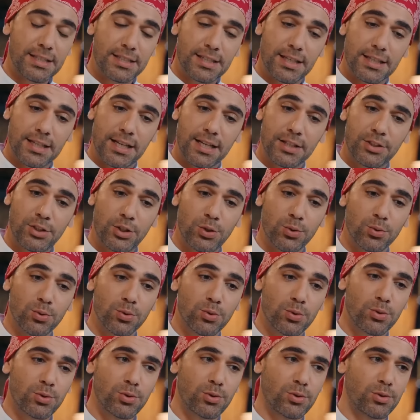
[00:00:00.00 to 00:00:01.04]
İnsan her şeyi
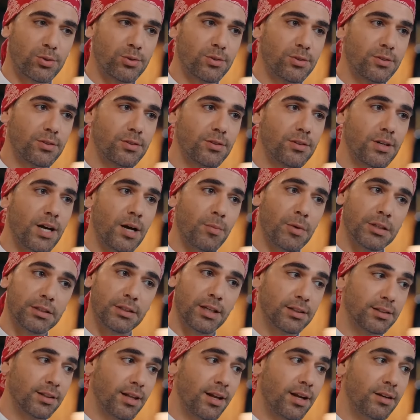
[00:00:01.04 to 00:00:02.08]
unutur ama
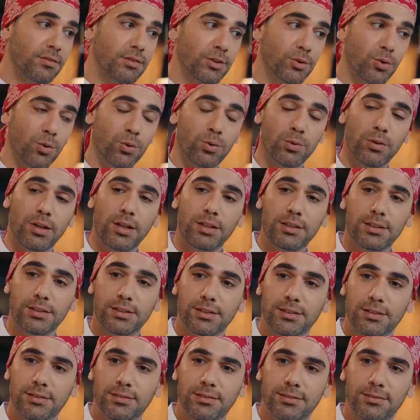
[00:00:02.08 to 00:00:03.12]
tatlar ve
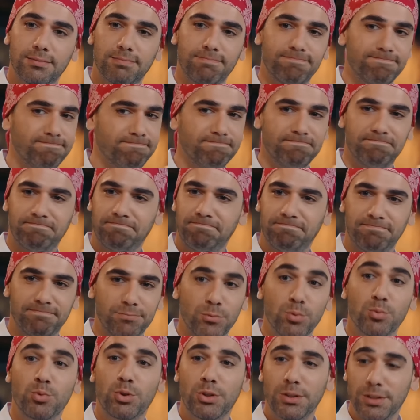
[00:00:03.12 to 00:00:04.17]
kokular
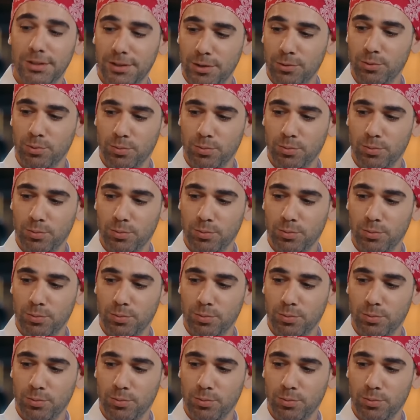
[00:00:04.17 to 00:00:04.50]
mümkün